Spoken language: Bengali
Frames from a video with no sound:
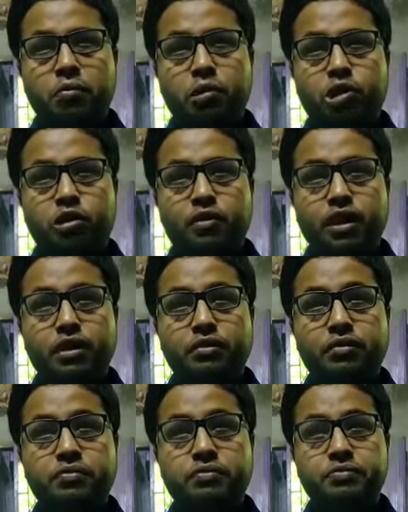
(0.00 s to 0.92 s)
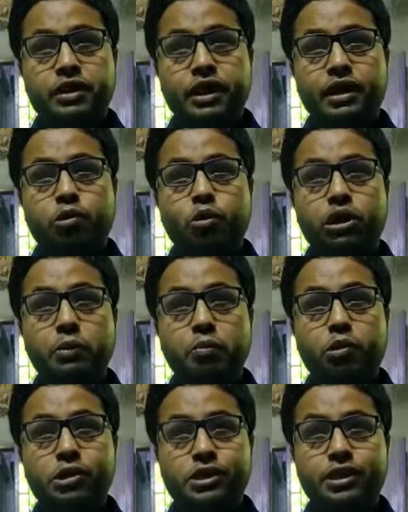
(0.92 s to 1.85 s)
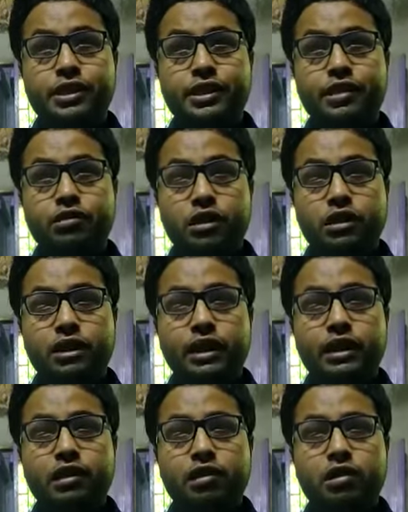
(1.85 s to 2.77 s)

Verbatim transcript: বর্তমান এই কঠিন পরিস্থিতিতে অর্থাৎ এই